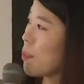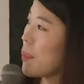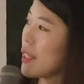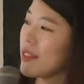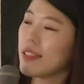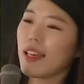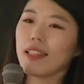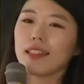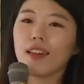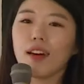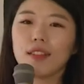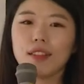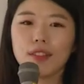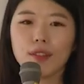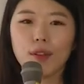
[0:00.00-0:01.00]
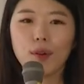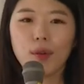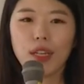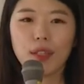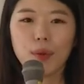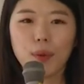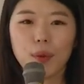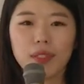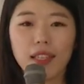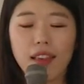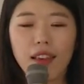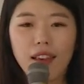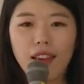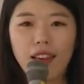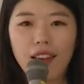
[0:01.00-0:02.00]
빅데이터 같은 경우에도 이제
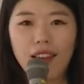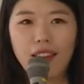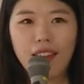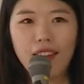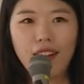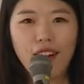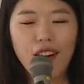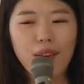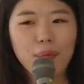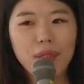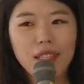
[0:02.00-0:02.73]
어,